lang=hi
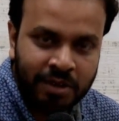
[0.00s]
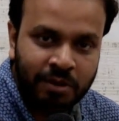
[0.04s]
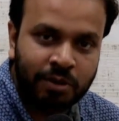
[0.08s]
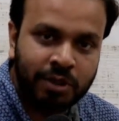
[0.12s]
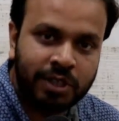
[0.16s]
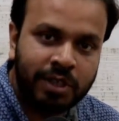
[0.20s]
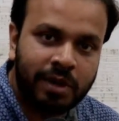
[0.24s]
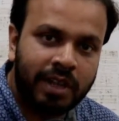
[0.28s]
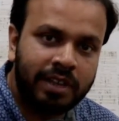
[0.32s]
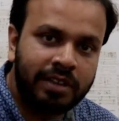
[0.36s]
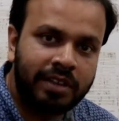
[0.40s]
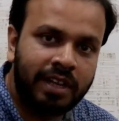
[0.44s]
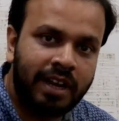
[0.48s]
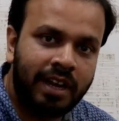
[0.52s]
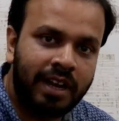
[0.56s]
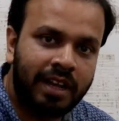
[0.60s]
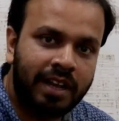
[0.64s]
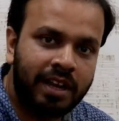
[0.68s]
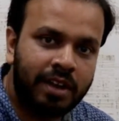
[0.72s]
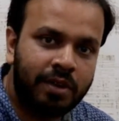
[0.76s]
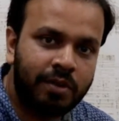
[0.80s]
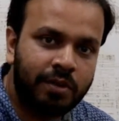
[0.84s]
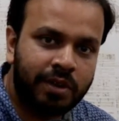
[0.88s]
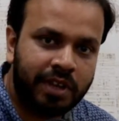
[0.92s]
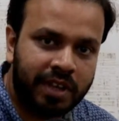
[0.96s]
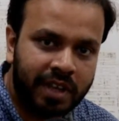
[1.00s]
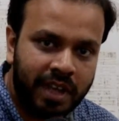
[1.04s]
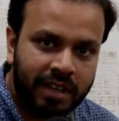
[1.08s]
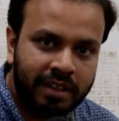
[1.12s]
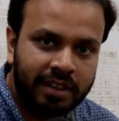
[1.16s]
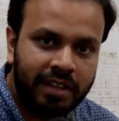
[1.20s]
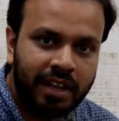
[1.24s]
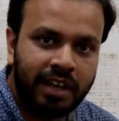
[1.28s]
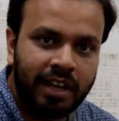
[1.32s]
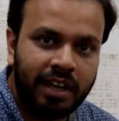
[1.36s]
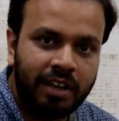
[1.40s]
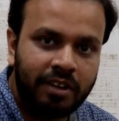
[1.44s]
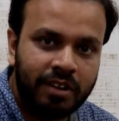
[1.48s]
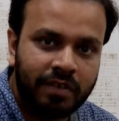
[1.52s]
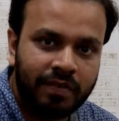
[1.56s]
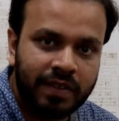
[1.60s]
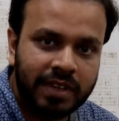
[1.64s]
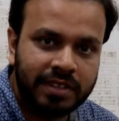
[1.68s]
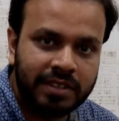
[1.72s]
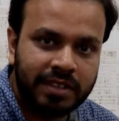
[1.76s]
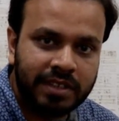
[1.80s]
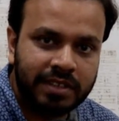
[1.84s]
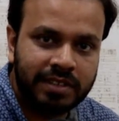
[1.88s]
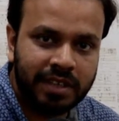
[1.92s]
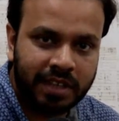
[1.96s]
उसके बाद दिल्ली का रुख किया दिल्ली
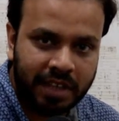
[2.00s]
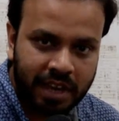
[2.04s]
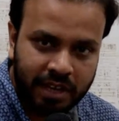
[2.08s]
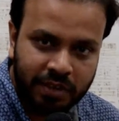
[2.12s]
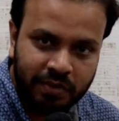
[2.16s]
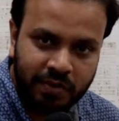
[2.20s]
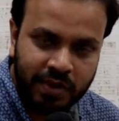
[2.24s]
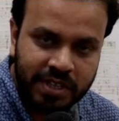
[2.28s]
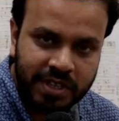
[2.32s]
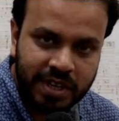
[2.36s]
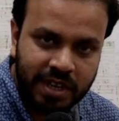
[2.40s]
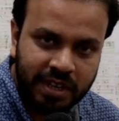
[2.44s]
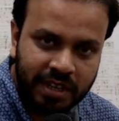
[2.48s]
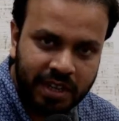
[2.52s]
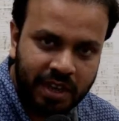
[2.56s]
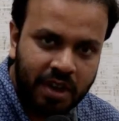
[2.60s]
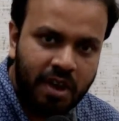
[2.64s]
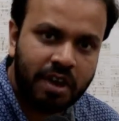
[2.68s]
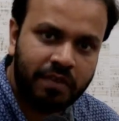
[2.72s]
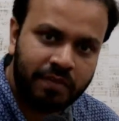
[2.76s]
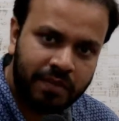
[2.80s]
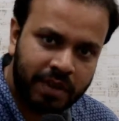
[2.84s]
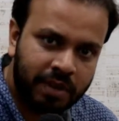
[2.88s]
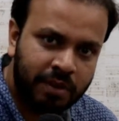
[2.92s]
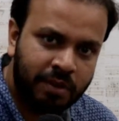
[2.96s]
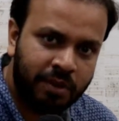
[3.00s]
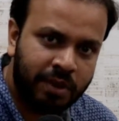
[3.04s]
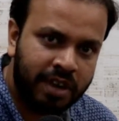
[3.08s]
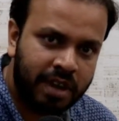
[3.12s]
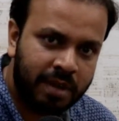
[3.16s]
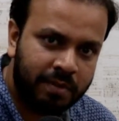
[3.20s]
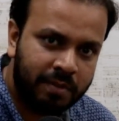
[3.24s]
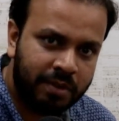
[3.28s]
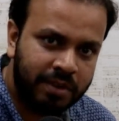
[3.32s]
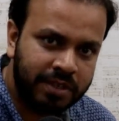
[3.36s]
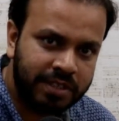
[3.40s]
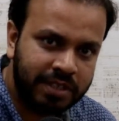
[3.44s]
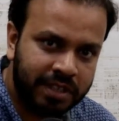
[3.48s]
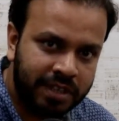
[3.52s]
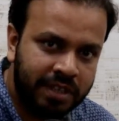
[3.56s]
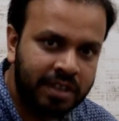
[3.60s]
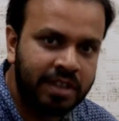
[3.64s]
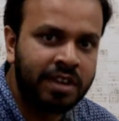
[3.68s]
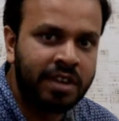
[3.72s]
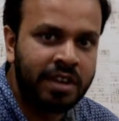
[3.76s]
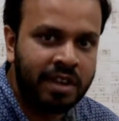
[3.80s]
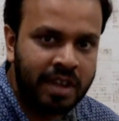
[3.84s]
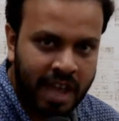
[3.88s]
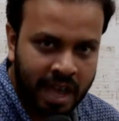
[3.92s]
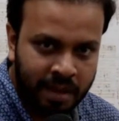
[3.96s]
यूनिवर्सिटी से ग्रेजुएशन किया और फिर नोएडा पहुँचे
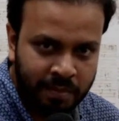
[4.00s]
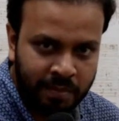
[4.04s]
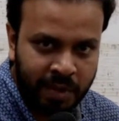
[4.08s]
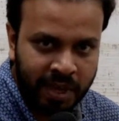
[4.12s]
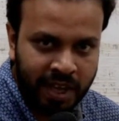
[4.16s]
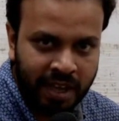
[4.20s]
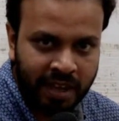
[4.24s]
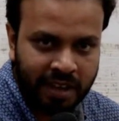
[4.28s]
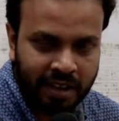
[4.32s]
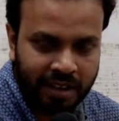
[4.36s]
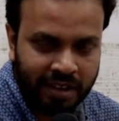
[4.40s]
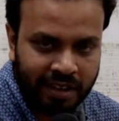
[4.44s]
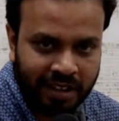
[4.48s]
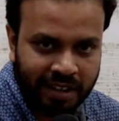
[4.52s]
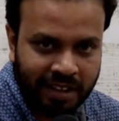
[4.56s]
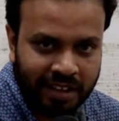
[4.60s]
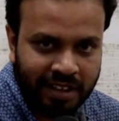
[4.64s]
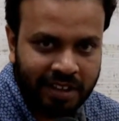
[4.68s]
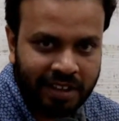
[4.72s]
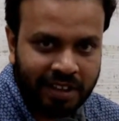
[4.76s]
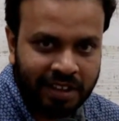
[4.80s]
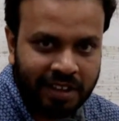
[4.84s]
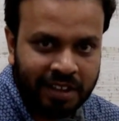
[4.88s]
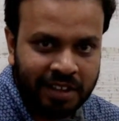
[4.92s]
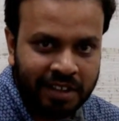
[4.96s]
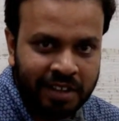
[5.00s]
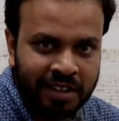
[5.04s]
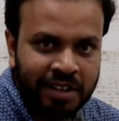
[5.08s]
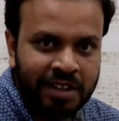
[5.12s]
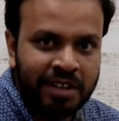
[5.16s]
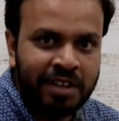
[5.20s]
एम करने के लिए